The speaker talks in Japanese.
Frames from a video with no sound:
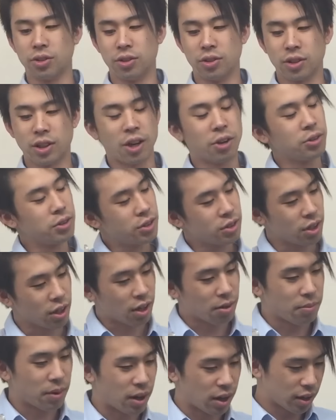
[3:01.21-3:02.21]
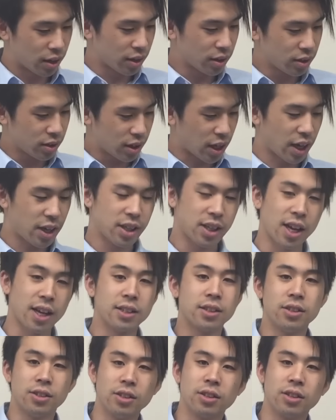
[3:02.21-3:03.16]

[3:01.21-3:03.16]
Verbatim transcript: という、倒すっていうかまあ、撃退す